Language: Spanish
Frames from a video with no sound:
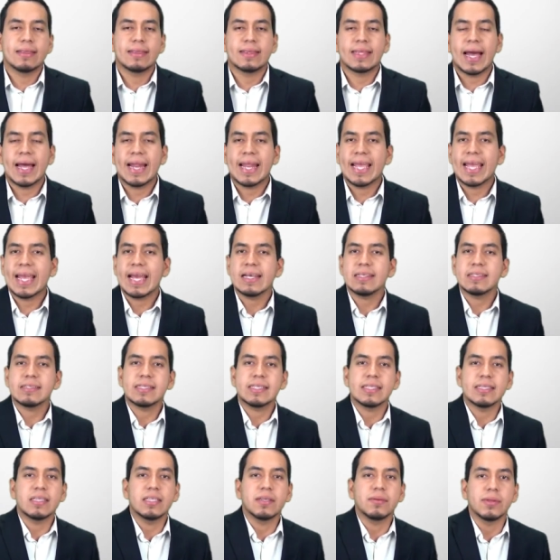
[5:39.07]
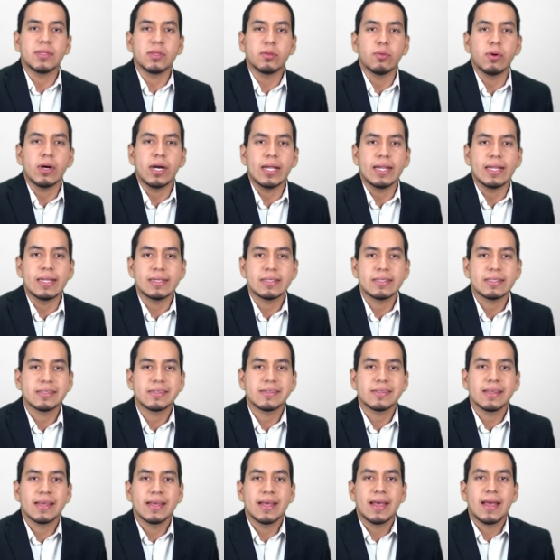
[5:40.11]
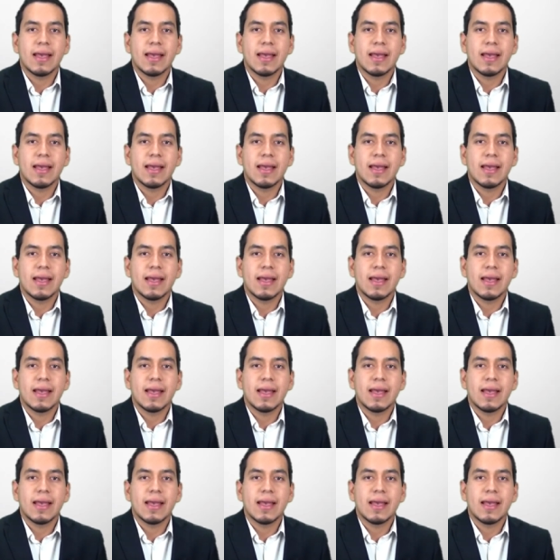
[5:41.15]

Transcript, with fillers: tareas individuales,